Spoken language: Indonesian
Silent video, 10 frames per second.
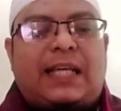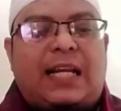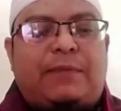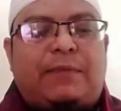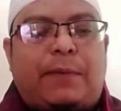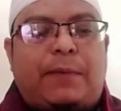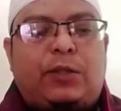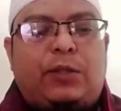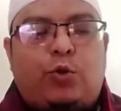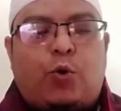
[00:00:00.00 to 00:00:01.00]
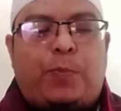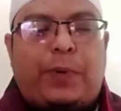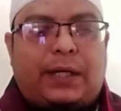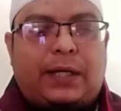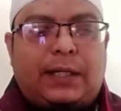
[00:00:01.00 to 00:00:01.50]
Rasul Shallallahu Alaihi
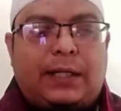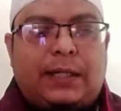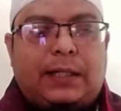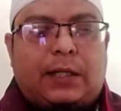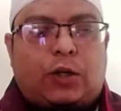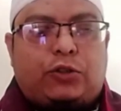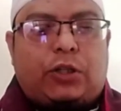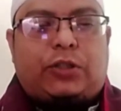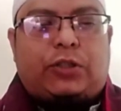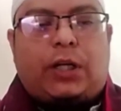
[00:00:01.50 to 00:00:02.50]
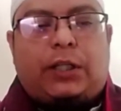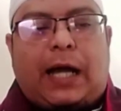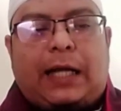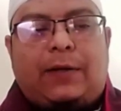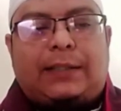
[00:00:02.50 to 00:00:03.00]
Wasallam menyuruh kepada
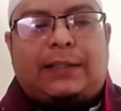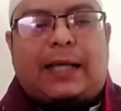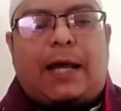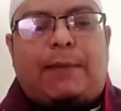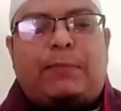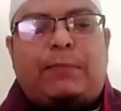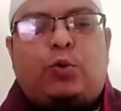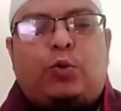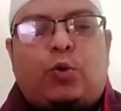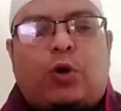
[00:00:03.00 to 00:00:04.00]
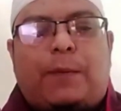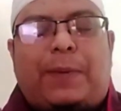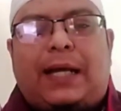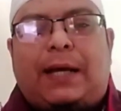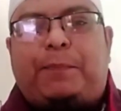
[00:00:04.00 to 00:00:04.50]
putri tercinta
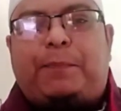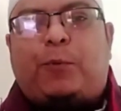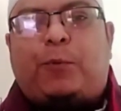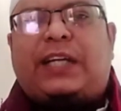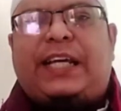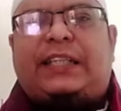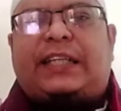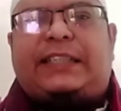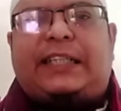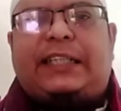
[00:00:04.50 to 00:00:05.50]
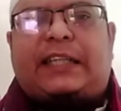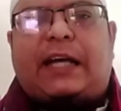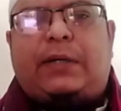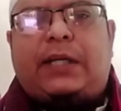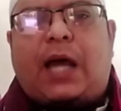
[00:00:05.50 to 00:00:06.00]
beliau, yaitu Sayyidatu
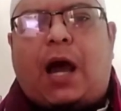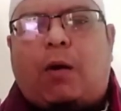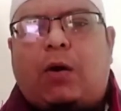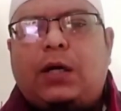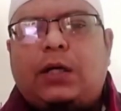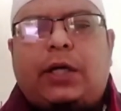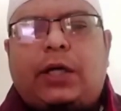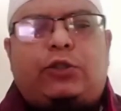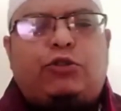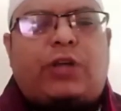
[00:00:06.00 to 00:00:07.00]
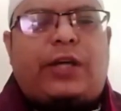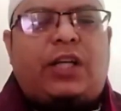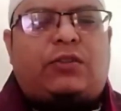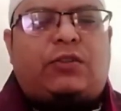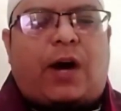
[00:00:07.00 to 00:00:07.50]
Fatimah Zahra.
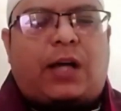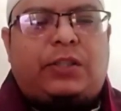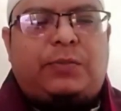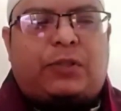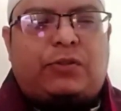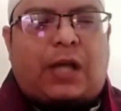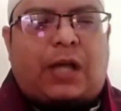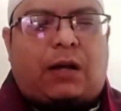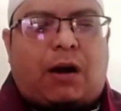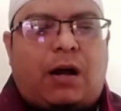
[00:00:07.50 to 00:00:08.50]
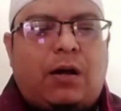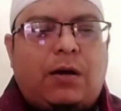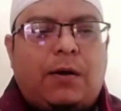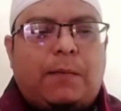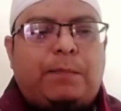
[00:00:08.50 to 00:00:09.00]
Pergilah
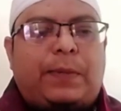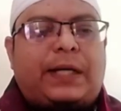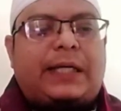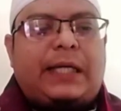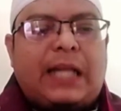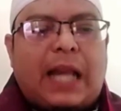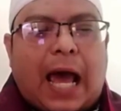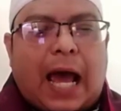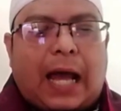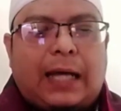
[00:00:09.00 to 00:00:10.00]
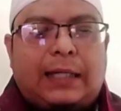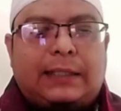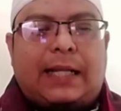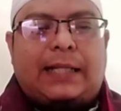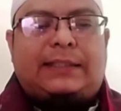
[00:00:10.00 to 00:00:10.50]
dan saksikanlah
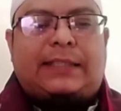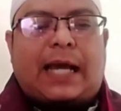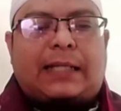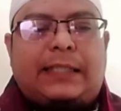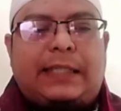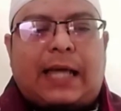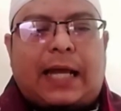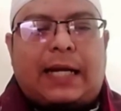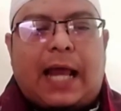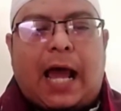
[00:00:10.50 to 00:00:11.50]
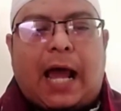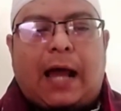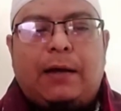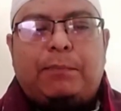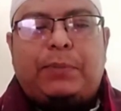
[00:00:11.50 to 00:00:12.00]
penyembelian hewan
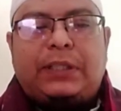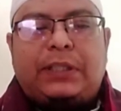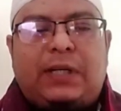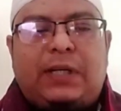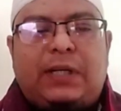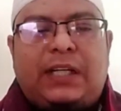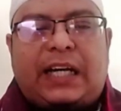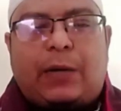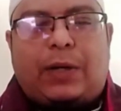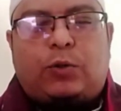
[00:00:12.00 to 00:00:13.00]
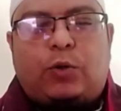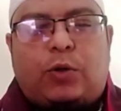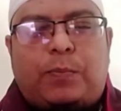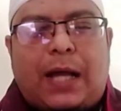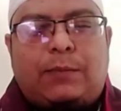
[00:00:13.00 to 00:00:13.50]
kurbanmu dan
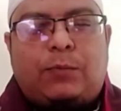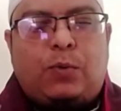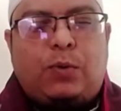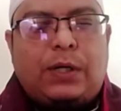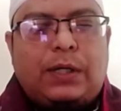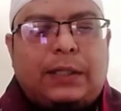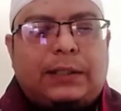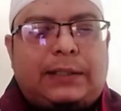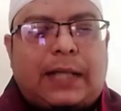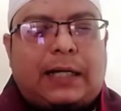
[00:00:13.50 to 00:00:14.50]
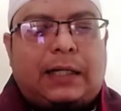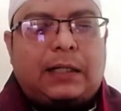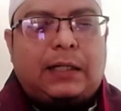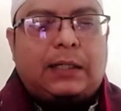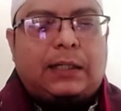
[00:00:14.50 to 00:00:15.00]
ketahuilah
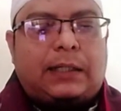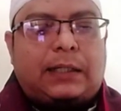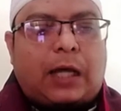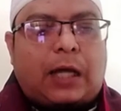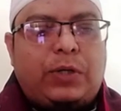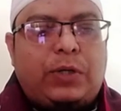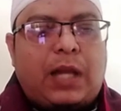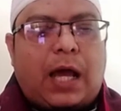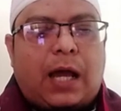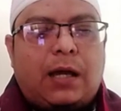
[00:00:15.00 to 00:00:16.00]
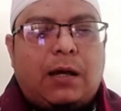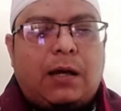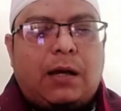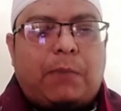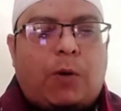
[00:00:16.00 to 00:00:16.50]
bahwa begitu tetesan
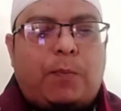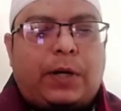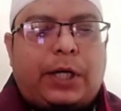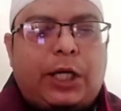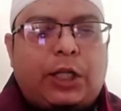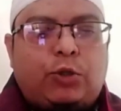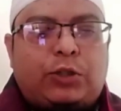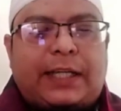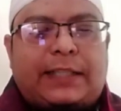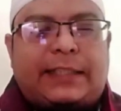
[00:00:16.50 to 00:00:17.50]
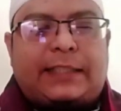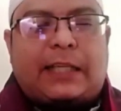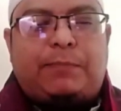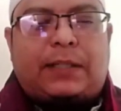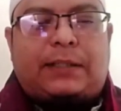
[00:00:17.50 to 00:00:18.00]
pertama dari
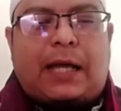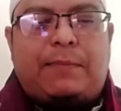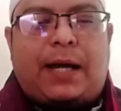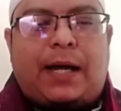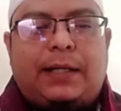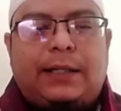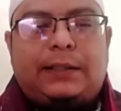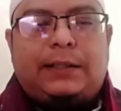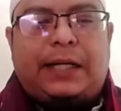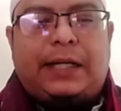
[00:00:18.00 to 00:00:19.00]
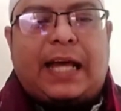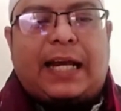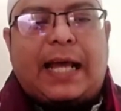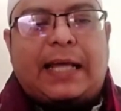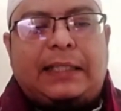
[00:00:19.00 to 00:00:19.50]
darahnya menetes di
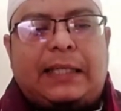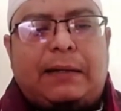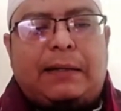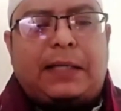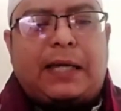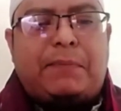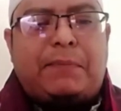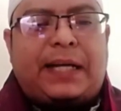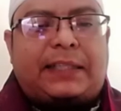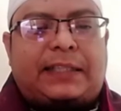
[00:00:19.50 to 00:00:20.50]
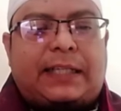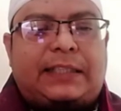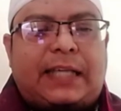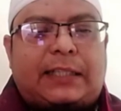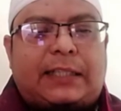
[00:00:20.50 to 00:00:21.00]
atas bumi,
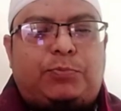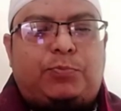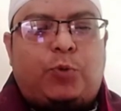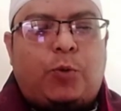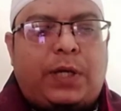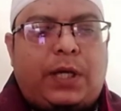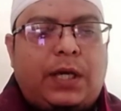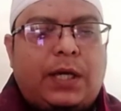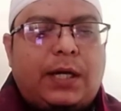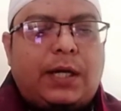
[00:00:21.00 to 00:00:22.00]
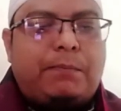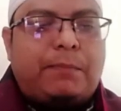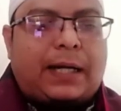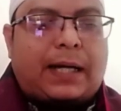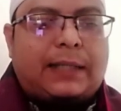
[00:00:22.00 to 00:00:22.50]
maka saat itulah Allah
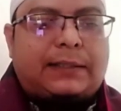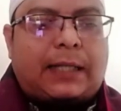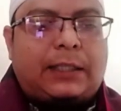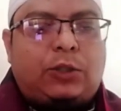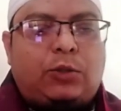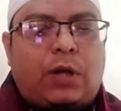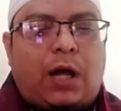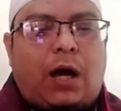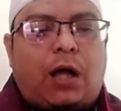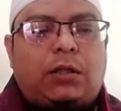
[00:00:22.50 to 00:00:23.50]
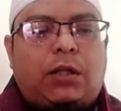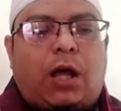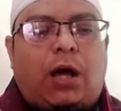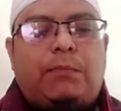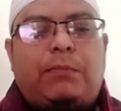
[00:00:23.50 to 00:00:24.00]
mengampuni
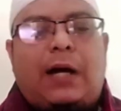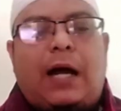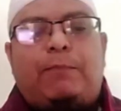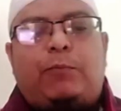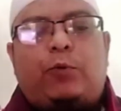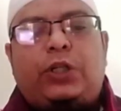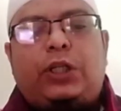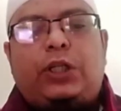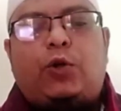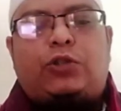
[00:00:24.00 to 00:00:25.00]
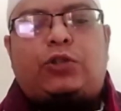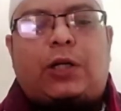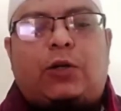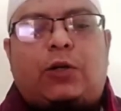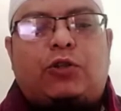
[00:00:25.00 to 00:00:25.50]
dosa-dosamu yang telah
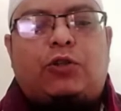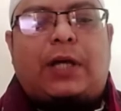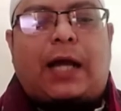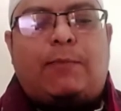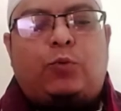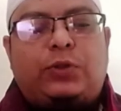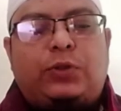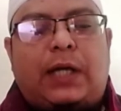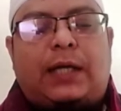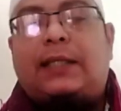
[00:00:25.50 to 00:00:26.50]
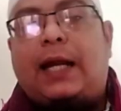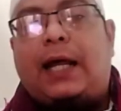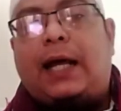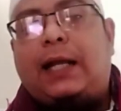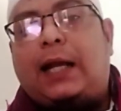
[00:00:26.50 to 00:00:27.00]
lalu. Ma'asyarul